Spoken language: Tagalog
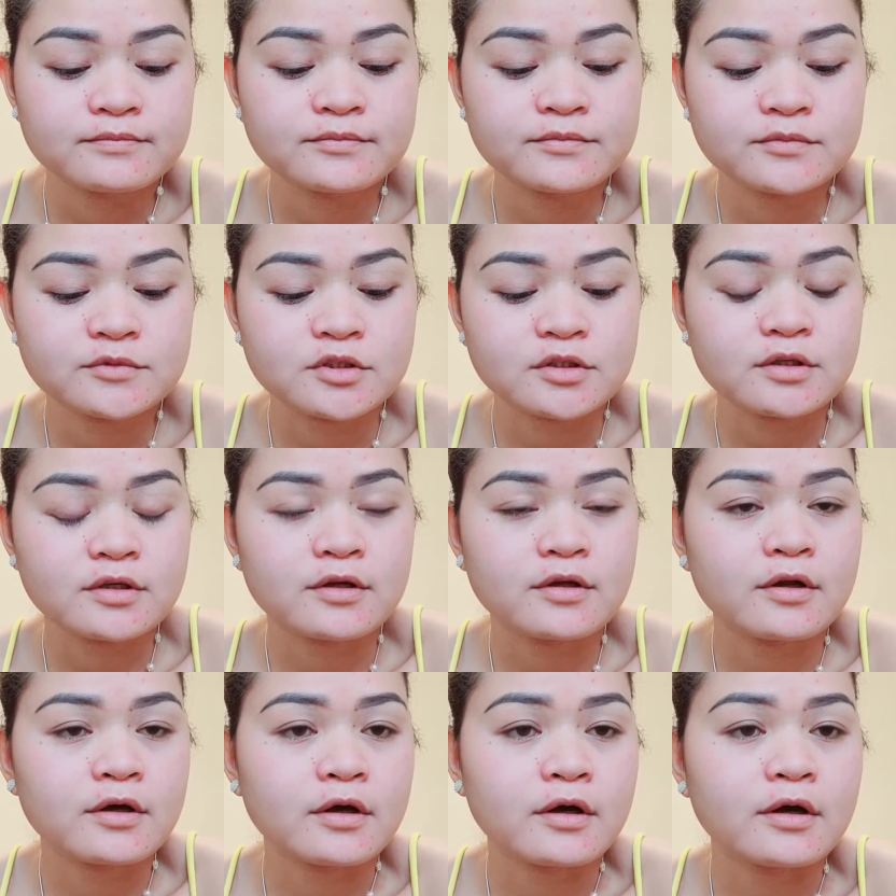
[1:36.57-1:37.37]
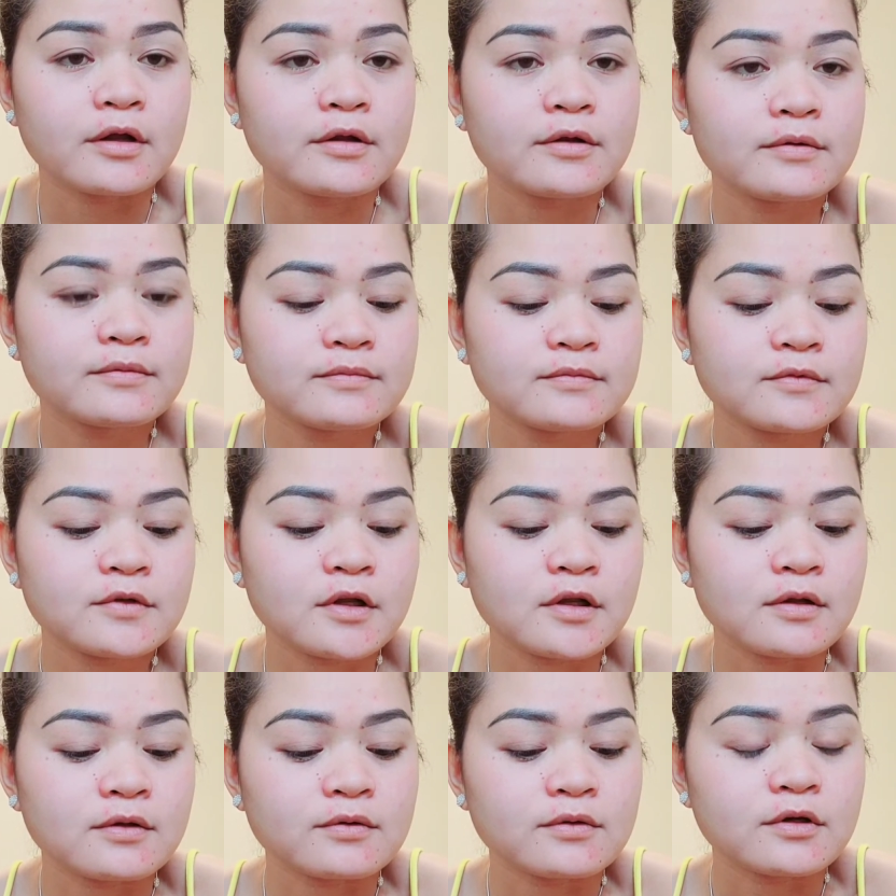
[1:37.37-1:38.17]
sa kanan
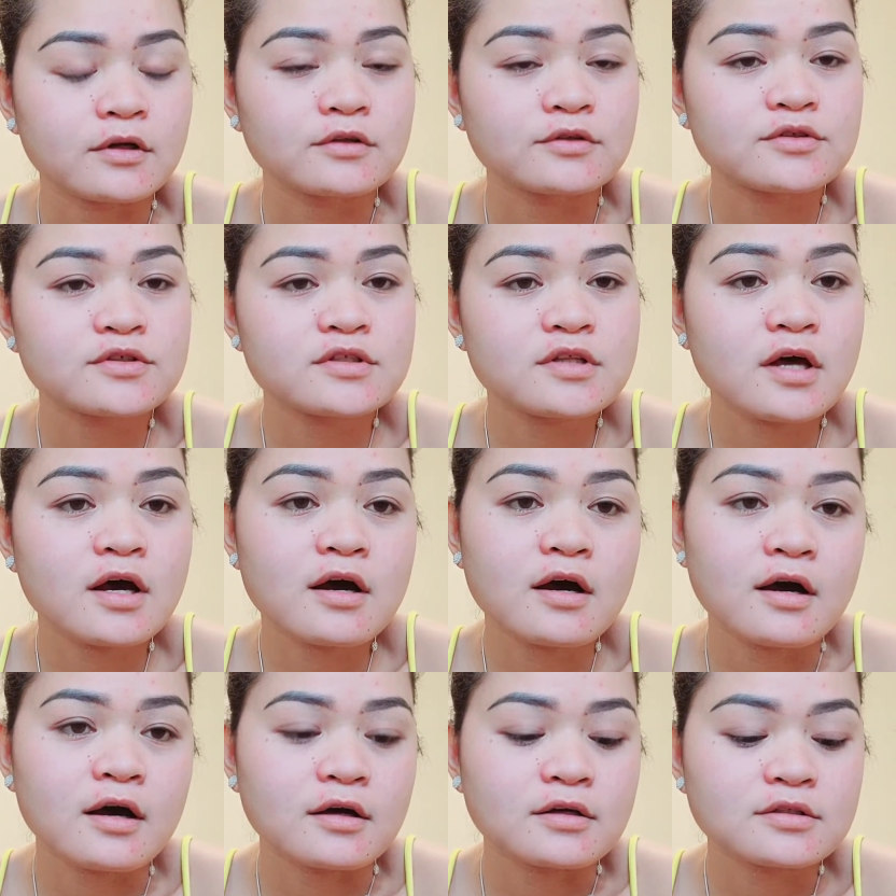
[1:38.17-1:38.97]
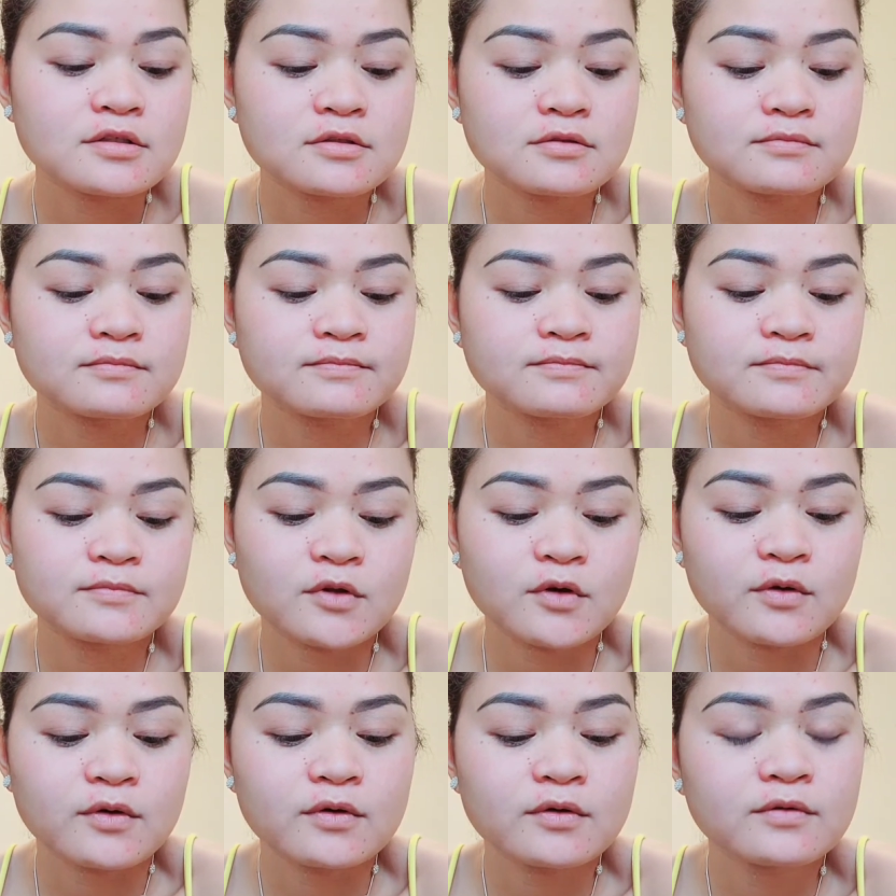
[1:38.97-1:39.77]
dalo nato sa taas
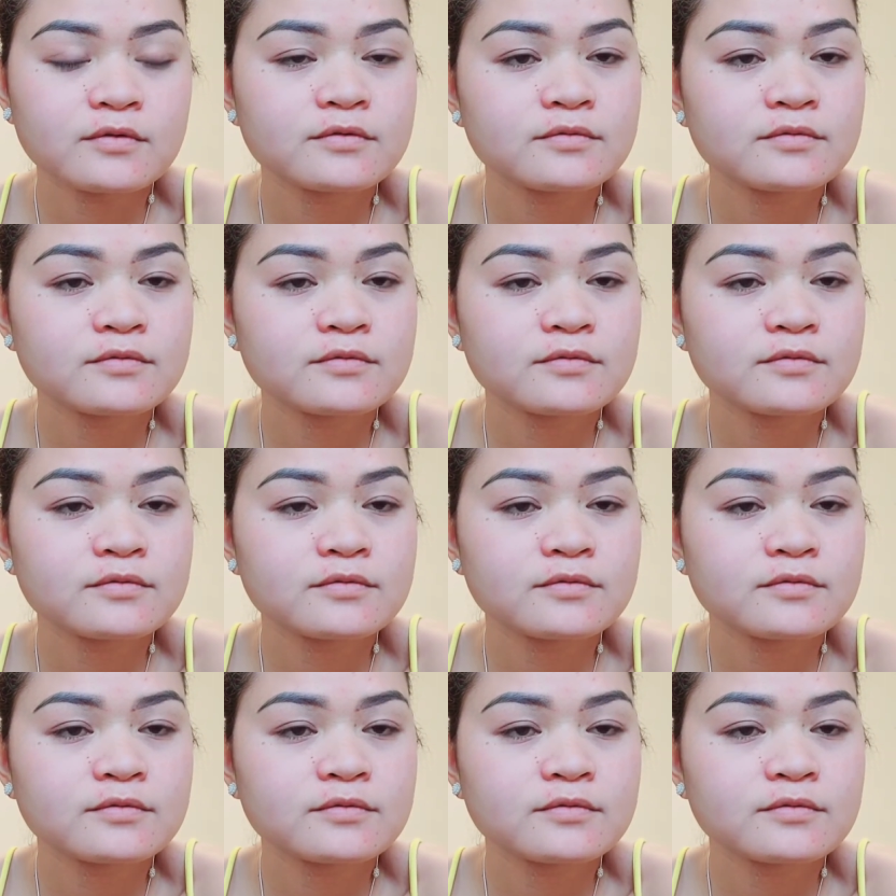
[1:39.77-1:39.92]
no